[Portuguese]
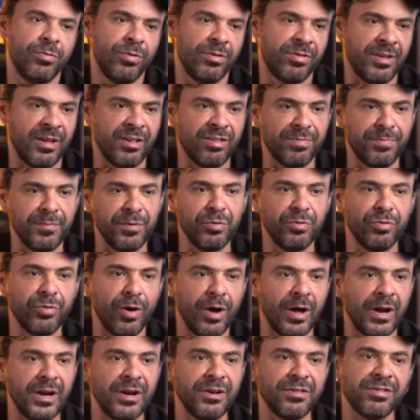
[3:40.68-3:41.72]
200 mil
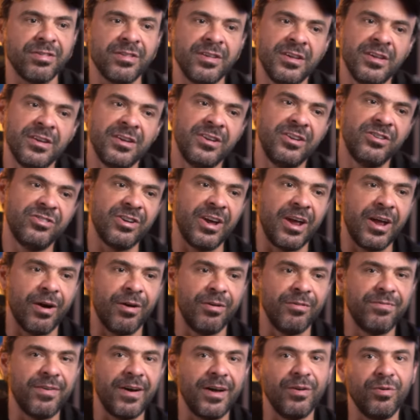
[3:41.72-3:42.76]
dólares já é
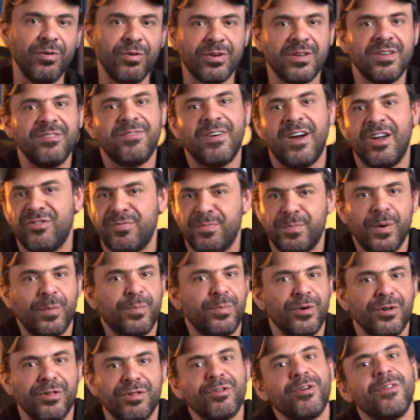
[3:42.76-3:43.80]
um valor que vai te
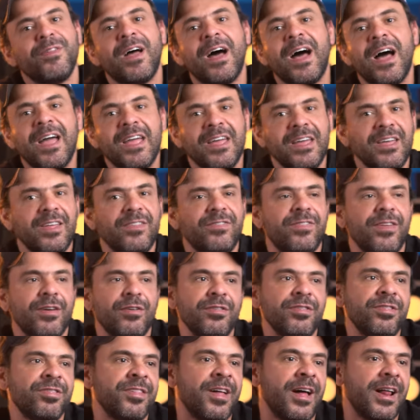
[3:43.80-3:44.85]
proporcionar e ter
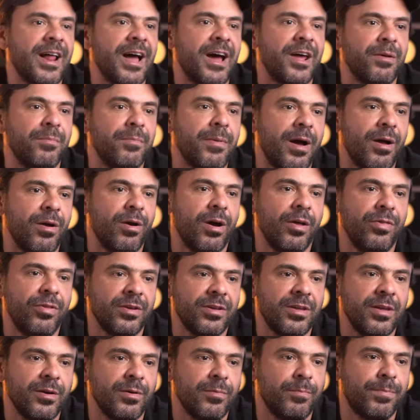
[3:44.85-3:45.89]
um salário maior do
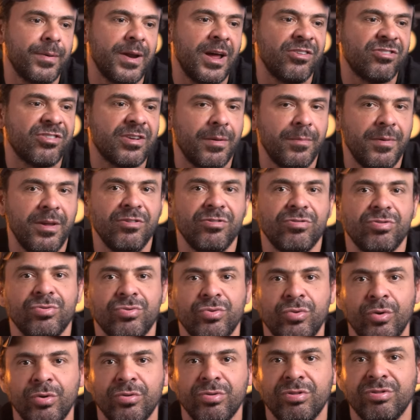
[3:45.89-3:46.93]
que praticamente
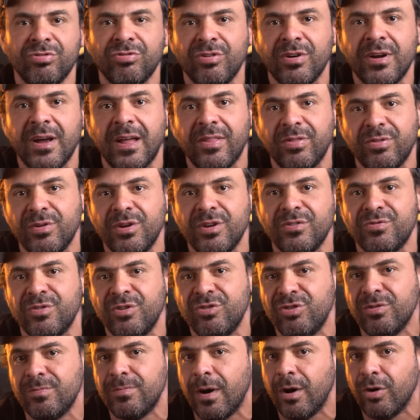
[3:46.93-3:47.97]
todos os jogadores de
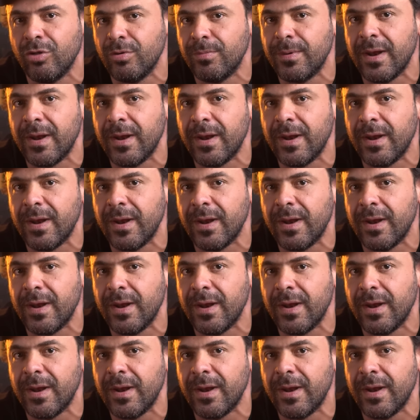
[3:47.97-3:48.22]
futebol do